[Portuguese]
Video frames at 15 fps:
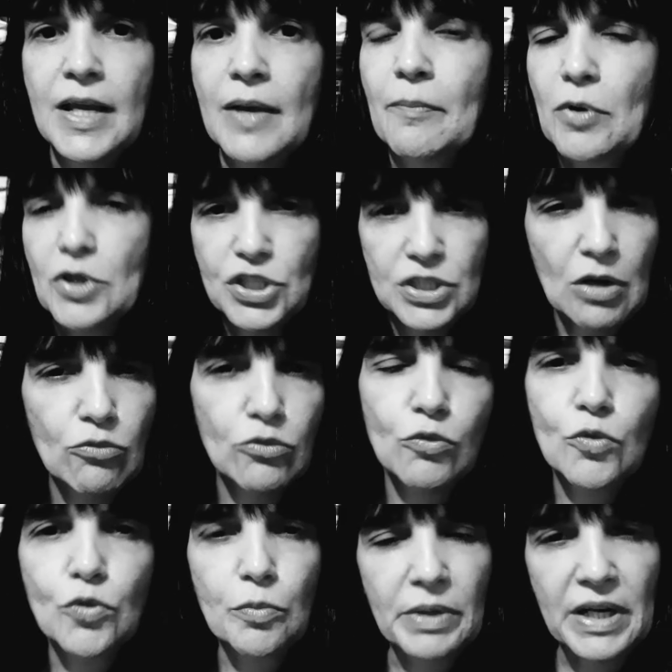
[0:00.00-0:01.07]
pode dar um
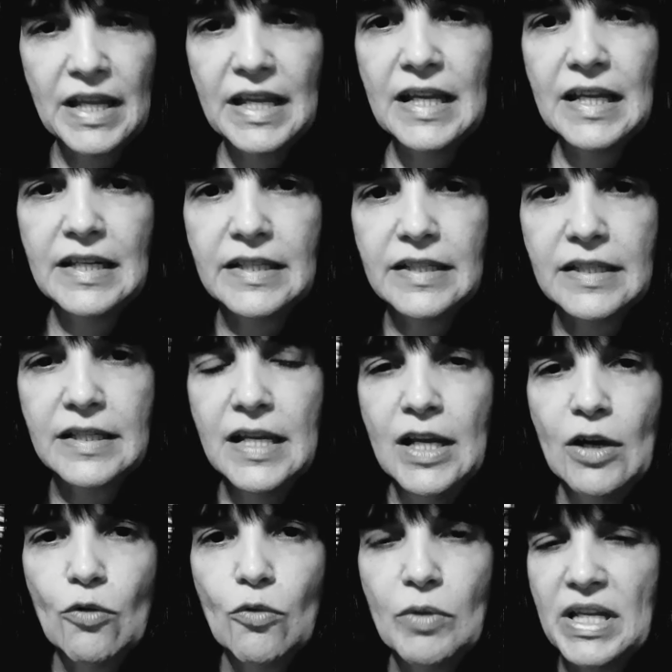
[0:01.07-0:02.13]
lucro para ele
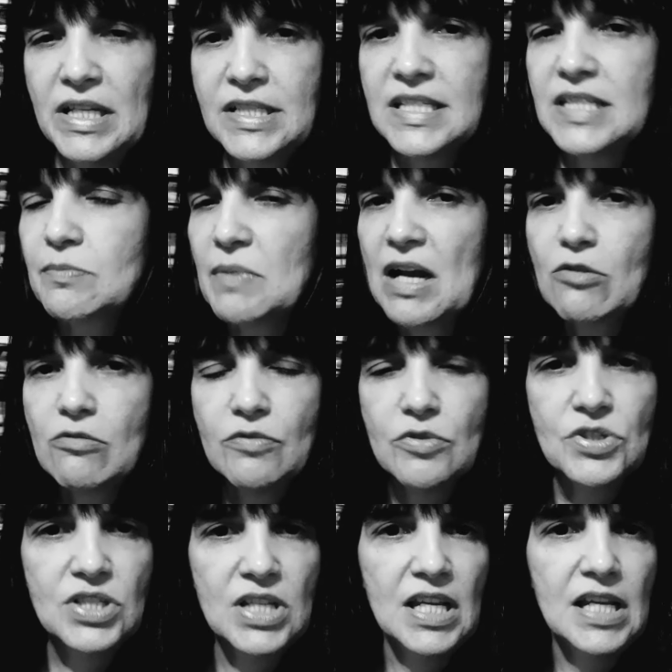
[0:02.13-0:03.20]
ou ele cismar com
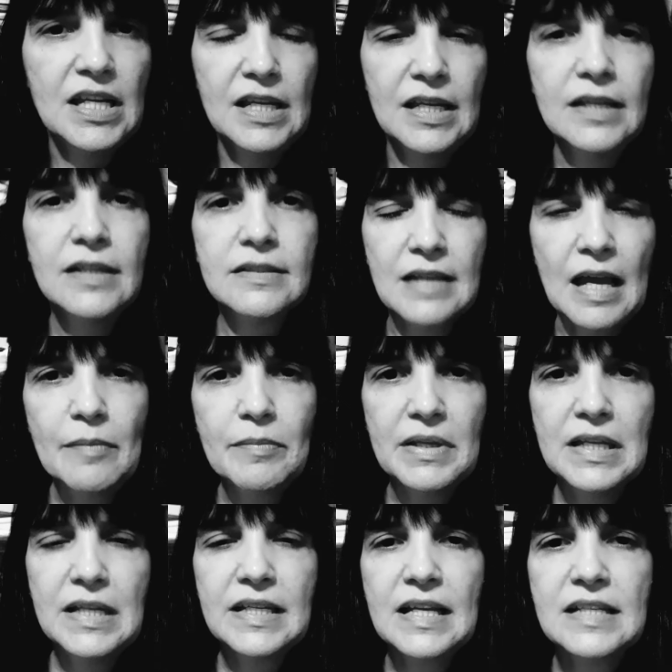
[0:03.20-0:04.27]
você sabe
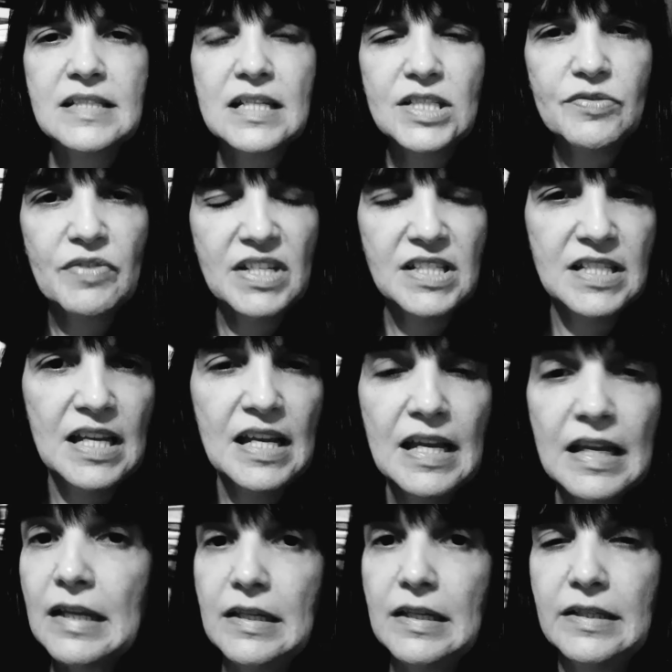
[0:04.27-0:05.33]
ele quer satisfazer
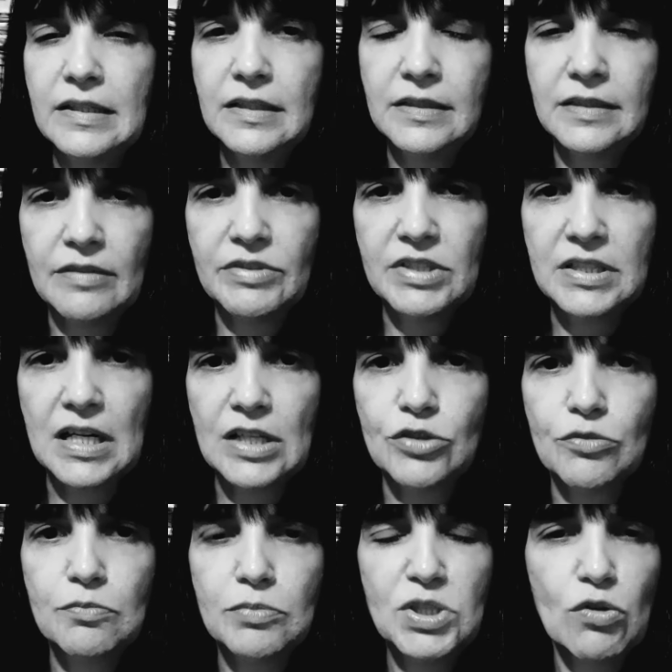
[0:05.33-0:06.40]
ele na verdade
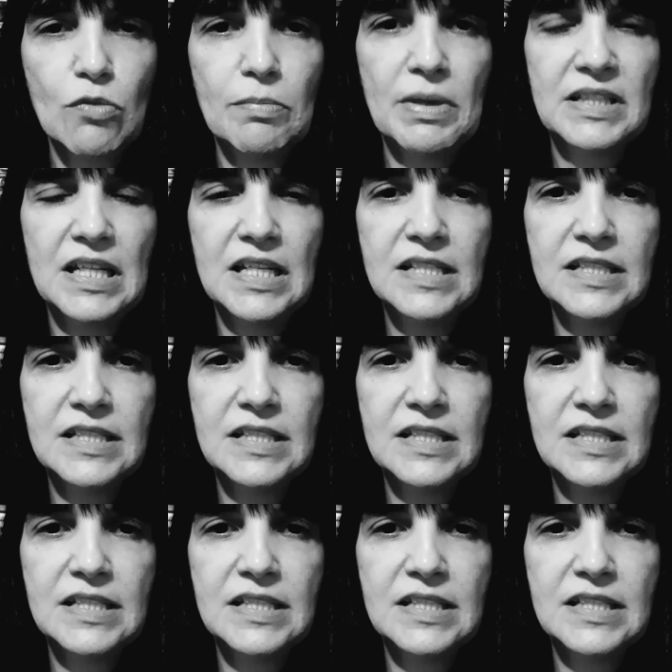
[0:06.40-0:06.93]
o psicopata ele,